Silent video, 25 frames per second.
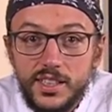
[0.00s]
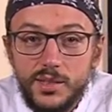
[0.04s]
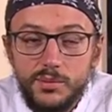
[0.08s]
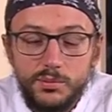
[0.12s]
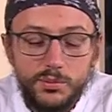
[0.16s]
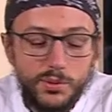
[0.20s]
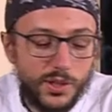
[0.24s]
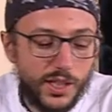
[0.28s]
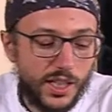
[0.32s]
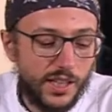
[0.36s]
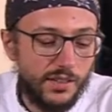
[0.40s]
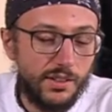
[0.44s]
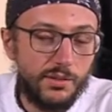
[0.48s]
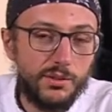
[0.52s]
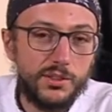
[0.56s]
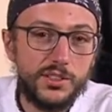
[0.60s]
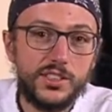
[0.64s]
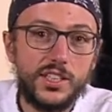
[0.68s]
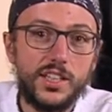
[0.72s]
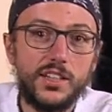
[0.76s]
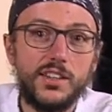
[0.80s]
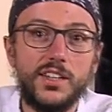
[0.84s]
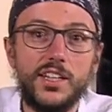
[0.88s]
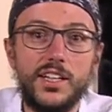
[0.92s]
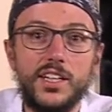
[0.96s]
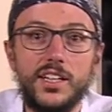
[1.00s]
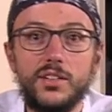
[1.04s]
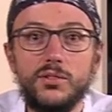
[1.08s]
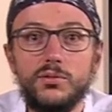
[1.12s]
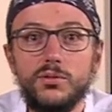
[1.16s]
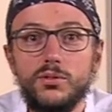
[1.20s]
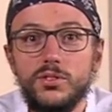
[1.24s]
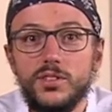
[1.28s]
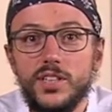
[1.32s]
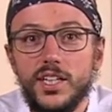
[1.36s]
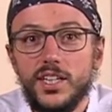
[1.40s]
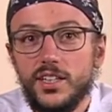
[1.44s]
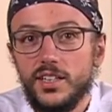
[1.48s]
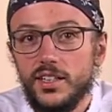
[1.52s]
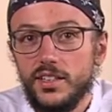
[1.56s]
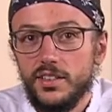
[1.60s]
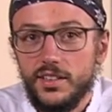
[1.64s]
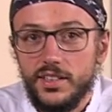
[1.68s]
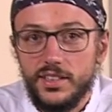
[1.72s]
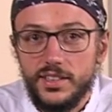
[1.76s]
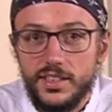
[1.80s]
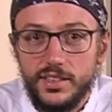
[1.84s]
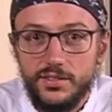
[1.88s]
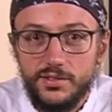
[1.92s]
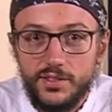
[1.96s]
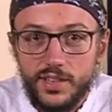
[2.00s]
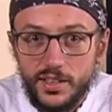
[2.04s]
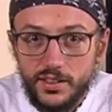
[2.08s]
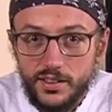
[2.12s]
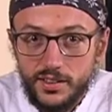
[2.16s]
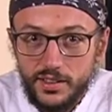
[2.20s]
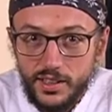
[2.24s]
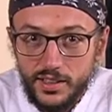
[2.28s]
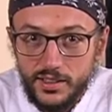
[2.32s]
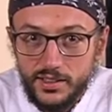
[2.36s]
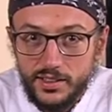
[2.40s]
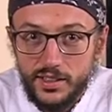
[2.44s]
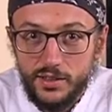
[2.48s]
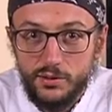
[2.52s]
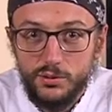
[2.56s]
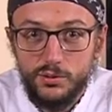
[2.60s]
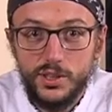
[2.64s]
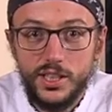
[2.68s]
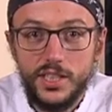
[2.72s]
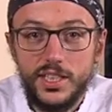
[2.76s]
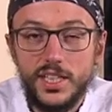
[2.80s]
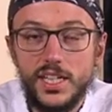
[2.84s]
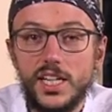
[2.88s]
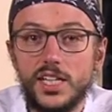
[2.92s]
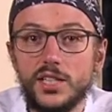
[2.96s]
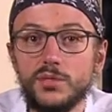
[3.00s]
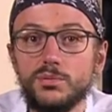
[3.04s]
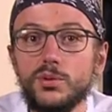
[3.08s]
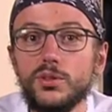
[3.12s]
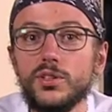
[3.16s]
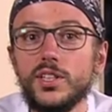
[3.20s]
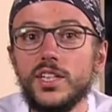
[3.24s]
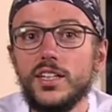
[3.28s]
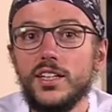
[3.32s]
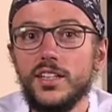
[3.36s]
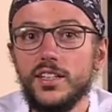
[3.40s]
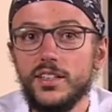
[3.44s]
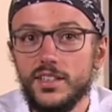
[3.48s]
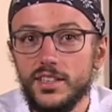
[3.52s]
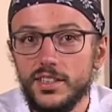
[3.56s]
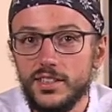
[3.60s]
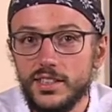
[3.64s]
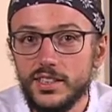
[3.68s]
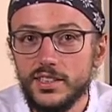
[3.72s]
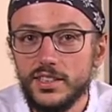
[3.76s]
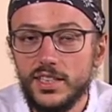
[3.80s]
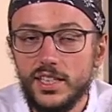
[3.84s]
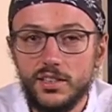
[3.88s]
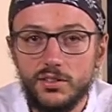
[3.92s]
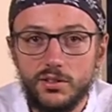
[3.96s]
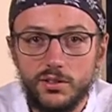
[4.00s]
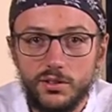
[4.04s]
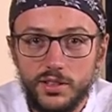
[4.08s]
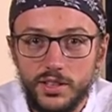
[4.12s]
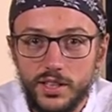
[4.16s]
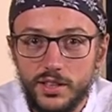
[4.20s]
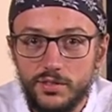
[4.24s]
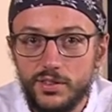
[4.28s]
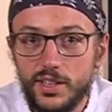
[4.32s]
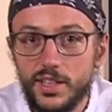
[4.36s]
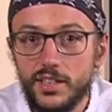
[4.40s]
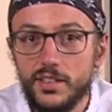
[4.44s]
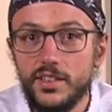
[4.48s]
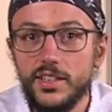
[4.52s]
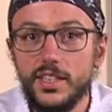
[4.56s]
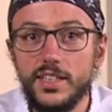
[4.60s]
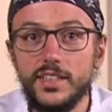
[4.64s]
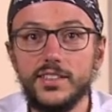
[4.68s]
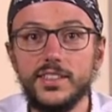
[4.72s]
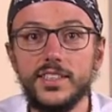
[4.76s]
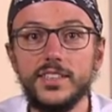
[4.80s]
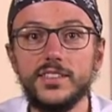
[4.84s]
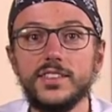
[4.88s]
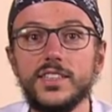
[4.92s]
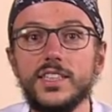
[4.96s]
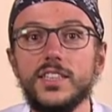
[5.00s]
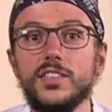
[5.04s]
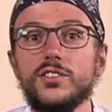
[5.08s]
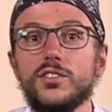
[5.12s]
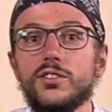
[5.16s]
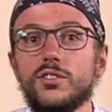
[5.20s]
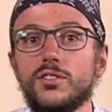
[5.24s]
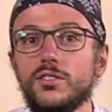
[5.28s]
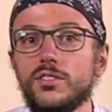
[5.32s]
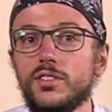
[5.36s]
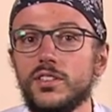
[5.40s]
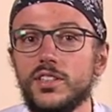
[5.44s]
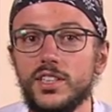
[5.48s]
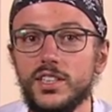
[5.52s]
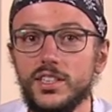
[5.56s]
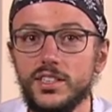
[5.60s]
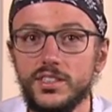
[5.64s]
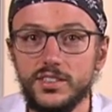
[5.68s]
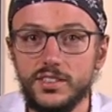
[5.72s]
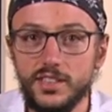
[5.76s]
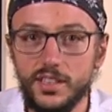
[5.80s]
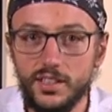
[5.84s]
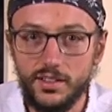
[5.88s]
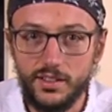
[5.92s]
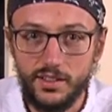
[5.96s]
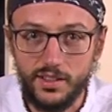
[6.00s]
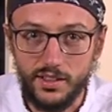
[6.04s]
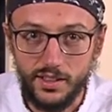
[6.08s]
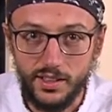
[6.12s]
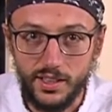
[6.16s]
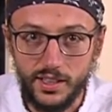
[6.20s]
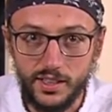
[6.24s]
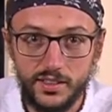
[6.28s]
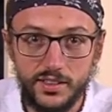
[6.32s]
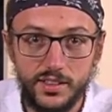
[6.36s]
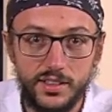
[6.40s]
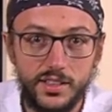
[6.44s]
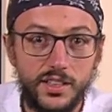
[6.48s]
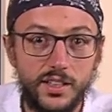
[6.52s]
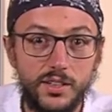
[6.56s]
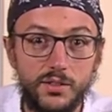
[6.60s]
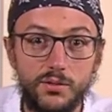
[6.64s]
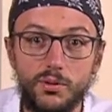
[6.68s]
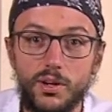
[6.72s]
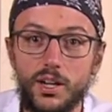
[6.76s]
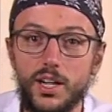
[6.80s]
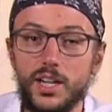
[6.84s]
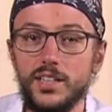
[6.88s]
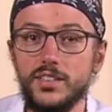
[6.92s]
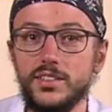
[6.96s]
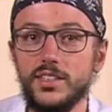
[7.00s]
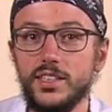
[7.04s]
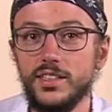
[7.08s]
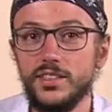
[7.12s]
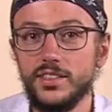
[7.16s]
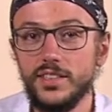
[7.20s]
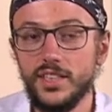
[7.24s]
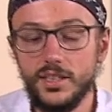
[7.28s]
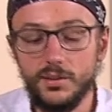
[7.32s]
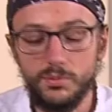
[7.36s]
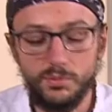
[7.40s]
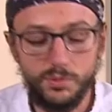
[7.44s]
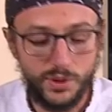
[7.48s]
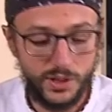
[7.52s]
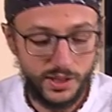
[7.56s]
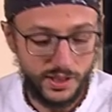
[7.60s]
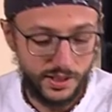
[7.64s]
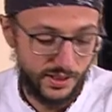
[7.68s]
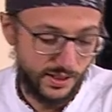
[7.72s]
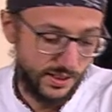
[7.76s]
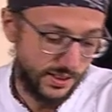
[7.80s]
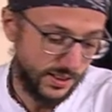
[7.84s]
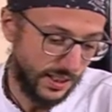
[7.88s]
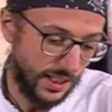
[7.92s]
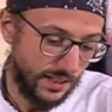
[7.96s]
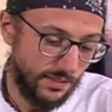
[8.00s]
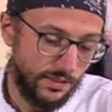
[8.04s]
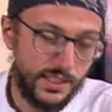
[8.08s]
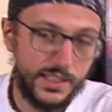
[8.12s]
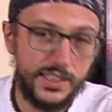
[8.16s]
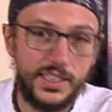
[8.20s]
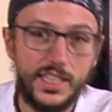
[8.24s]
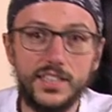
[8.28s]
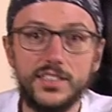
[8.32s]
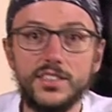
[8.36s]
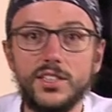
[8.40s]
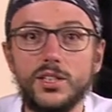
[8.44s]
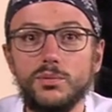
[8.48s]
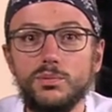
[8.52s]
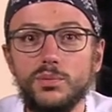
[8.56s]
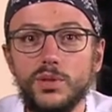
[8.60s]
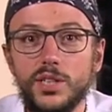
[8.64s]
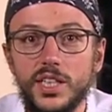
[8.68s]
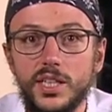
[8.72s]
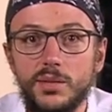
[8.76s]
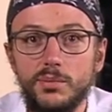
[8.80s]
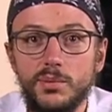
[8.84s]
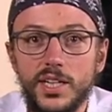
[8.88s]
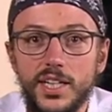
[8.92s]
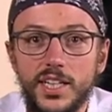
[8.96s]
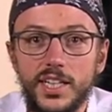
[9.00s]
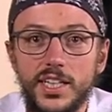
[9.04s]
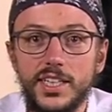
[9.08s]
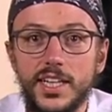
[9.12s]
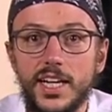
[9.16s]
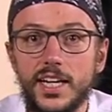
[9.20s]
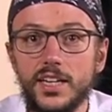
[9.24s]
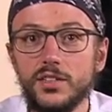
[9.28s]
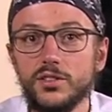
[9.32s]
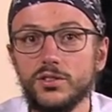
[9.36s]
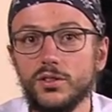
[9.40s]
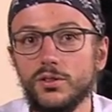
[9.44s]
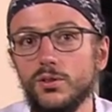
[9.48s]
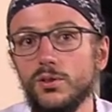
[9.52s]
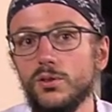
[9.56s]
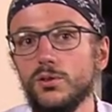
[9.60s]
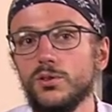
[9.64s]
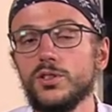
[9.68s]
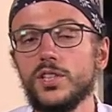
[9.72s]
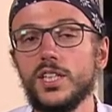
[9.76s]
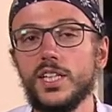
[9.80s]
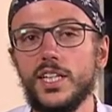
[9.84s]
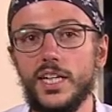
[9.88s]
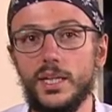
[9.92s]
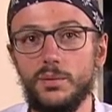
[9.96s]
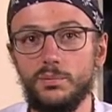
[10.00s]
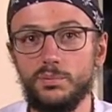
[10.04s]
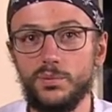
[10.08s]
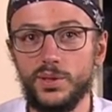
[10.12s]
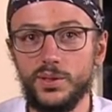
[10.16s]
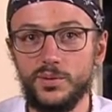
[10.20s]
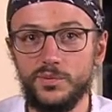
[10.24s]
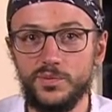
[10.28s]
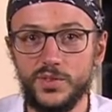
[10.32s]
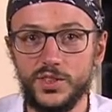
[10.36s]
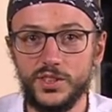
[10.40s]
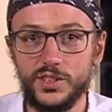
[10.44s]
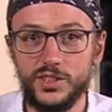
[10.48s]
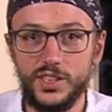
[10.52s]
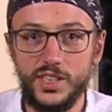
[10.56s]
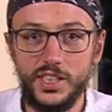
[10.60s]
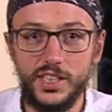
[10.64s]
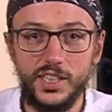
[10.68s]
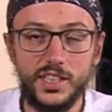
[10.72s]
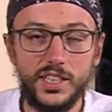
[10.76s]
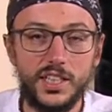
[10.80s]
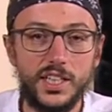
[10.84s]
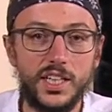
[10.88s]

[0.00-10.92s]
Porque vamos a hacer una receta francesa, una de las pocas recetas de la cocina francesa que son sencillas. ¿Cuál es esa? Pues tal vez ya se lo pueden imaginar, son los crepes, ¿sí?